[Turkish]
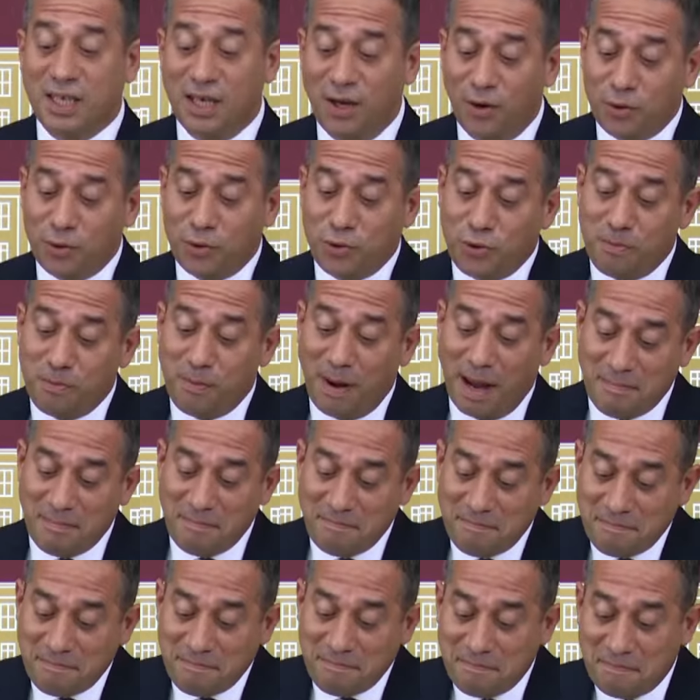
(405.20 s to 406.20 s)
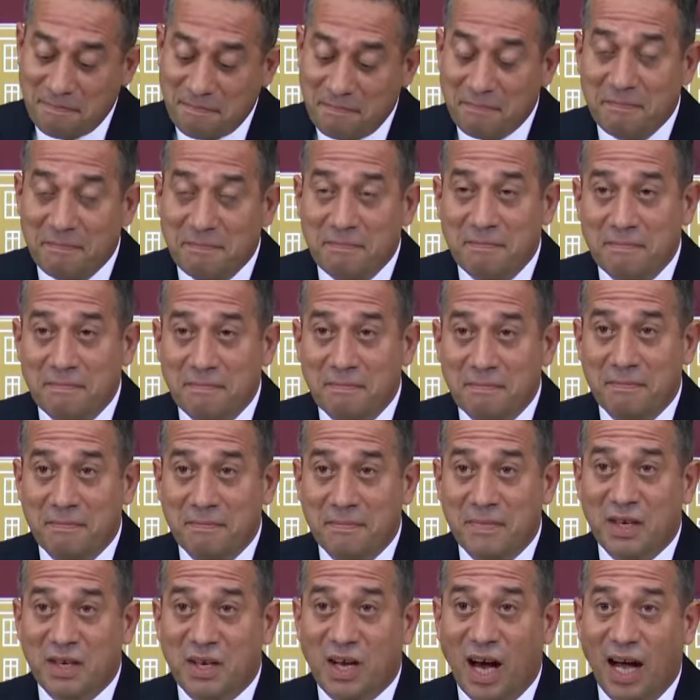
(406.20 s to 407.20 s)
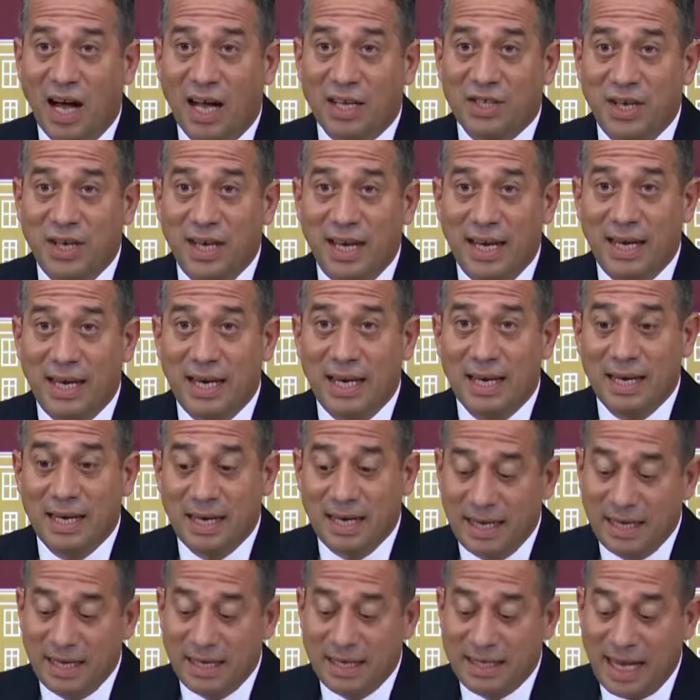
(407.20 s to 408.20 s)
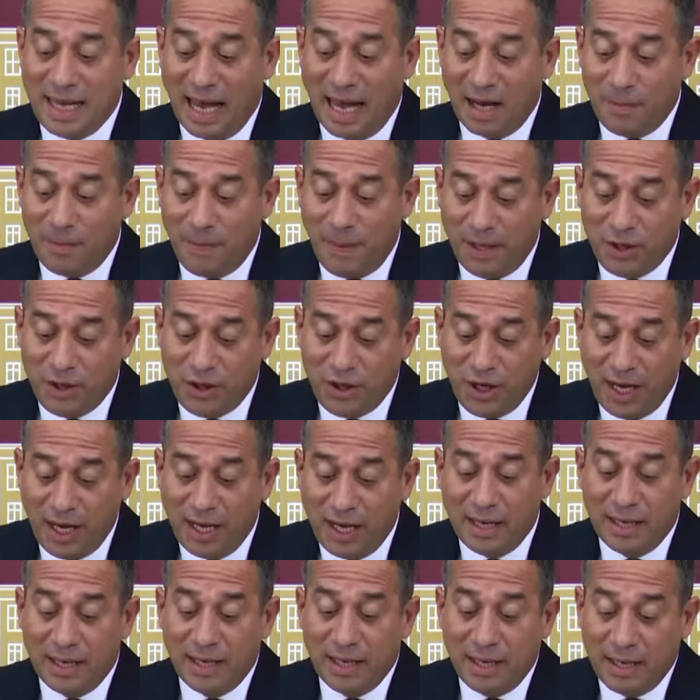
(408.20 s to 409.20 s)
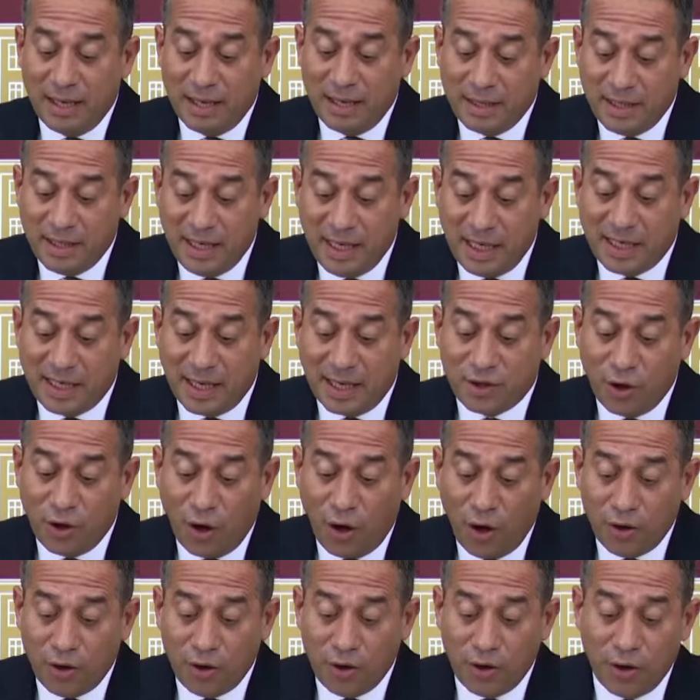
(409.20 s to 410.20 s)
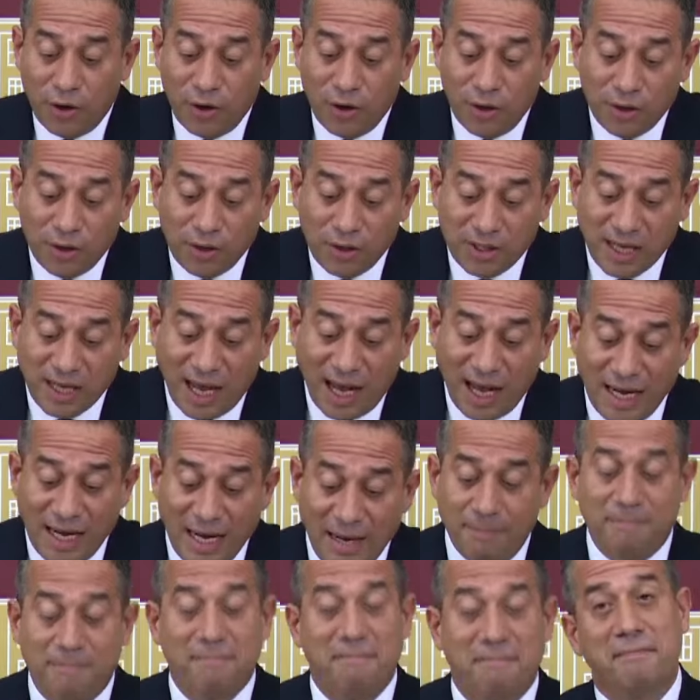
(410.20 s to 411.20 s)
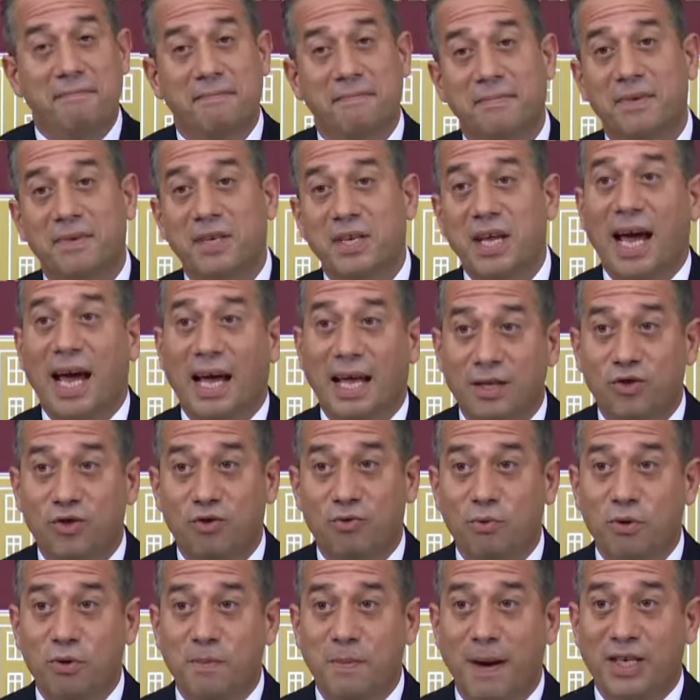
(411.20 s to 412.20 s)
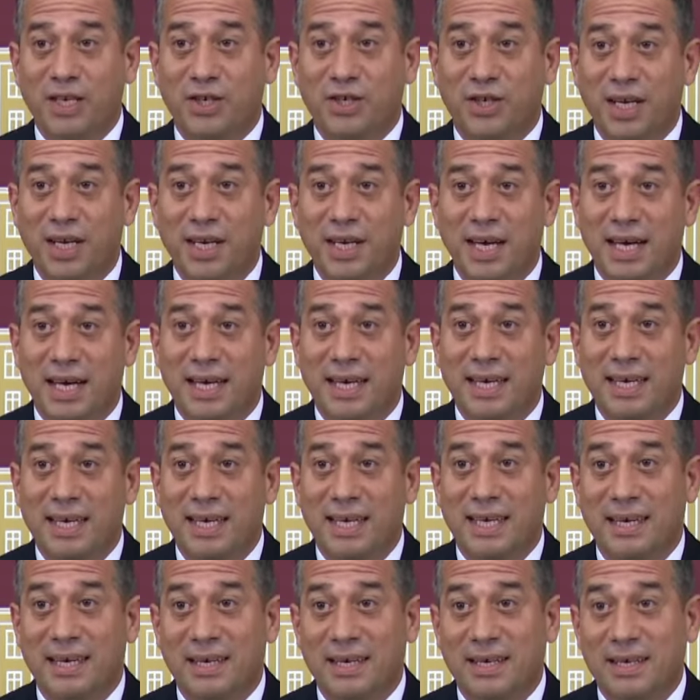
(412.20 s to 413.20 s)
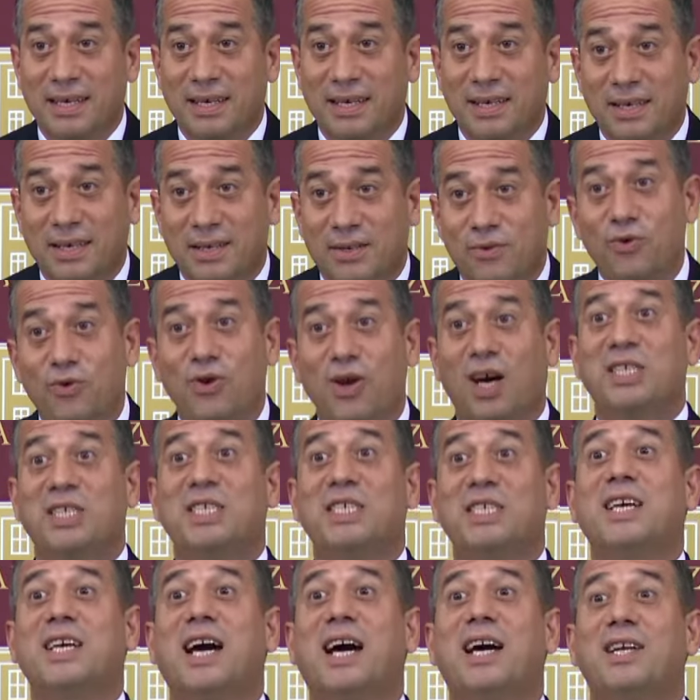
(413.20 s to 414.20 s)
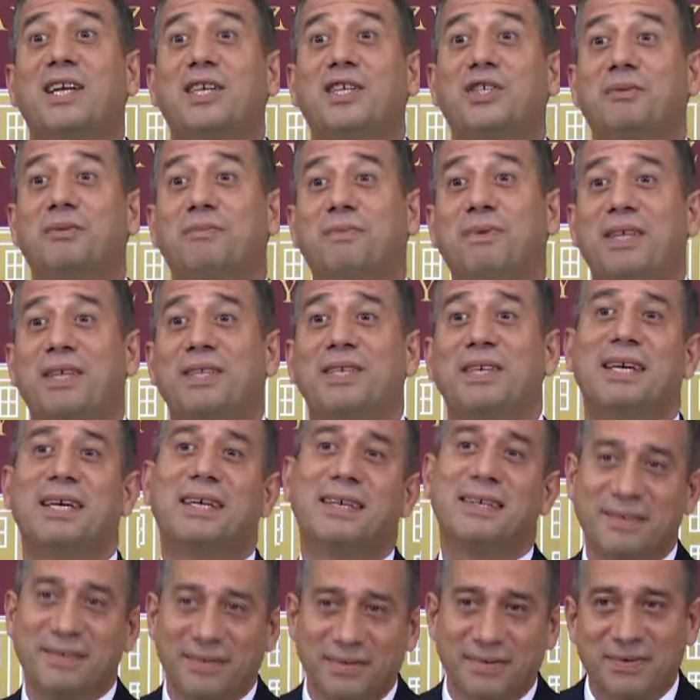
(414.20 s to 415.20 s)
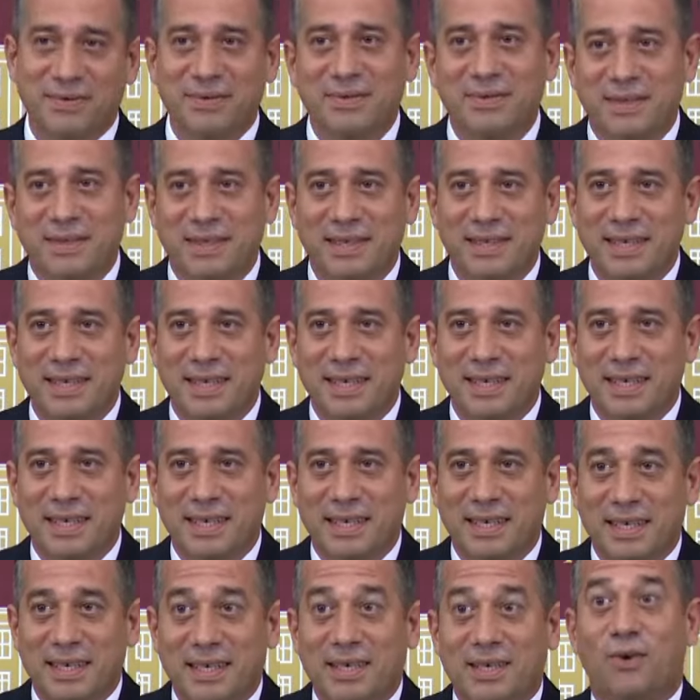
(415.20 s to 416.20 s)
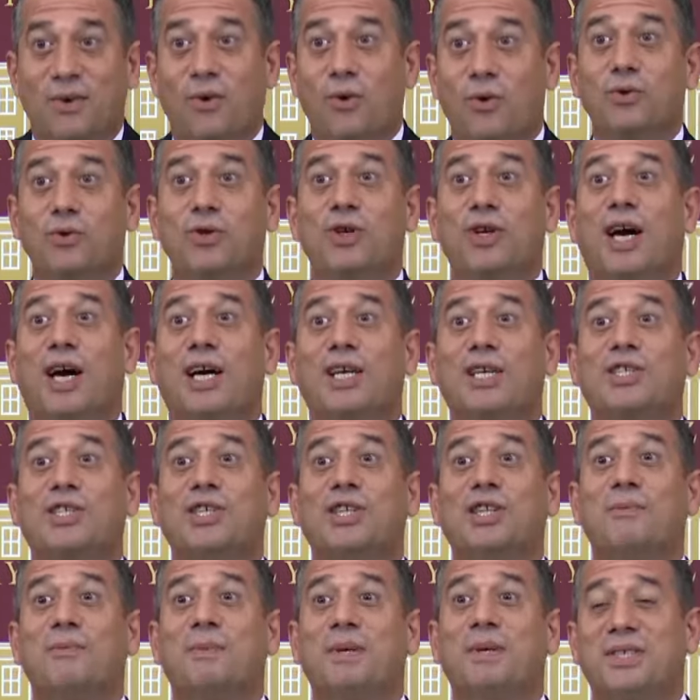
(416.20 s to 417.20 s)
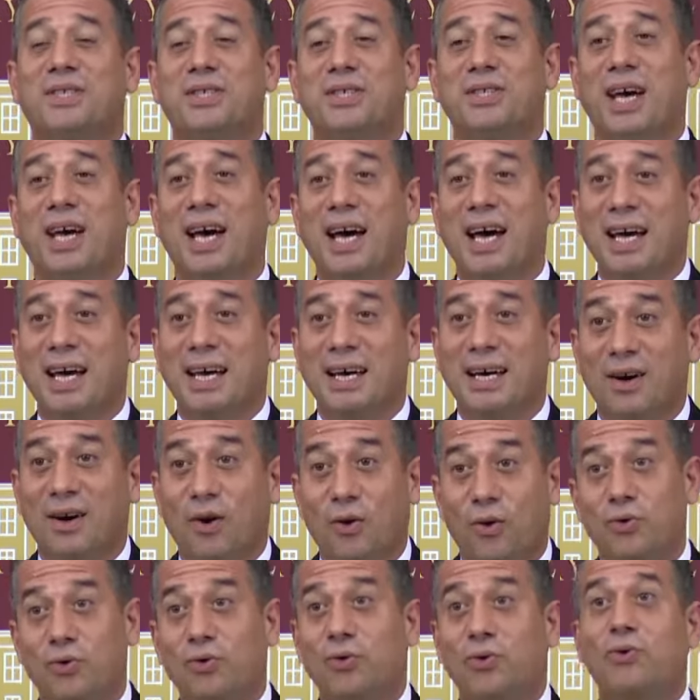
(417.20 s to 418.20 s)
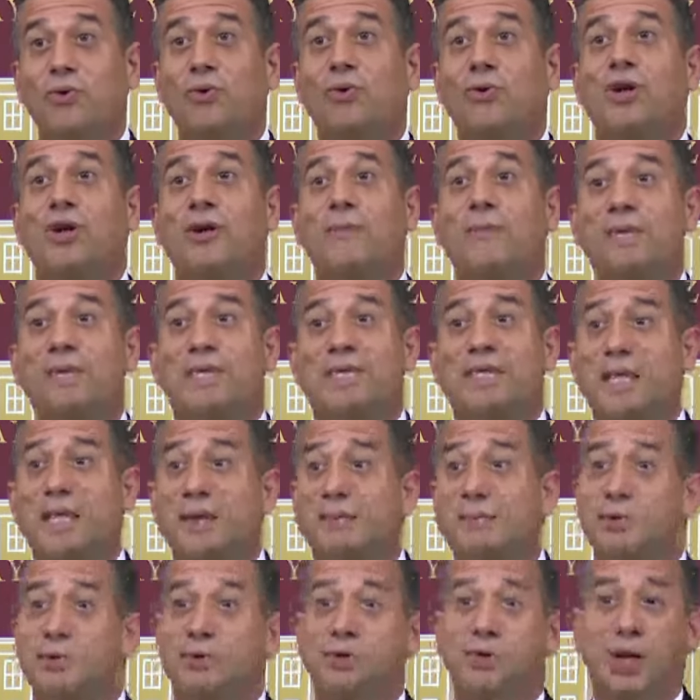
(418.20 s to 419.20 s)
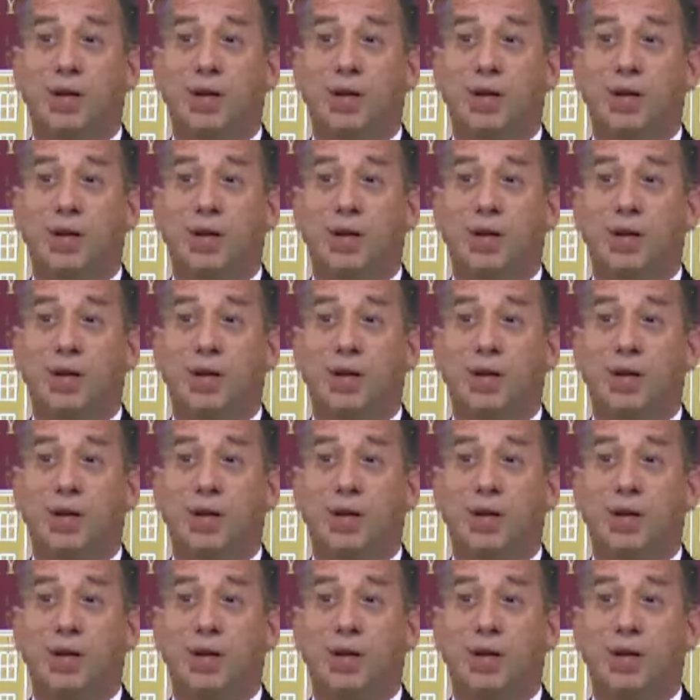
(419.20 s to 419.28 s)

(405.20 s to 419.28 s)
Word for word: masaya oturmam katil darbeci, diktatör, zalim diyen Cumhurbaşkanı dün Aziz kardeşim dedi. Onu karşılaması da, onu uğurlaması da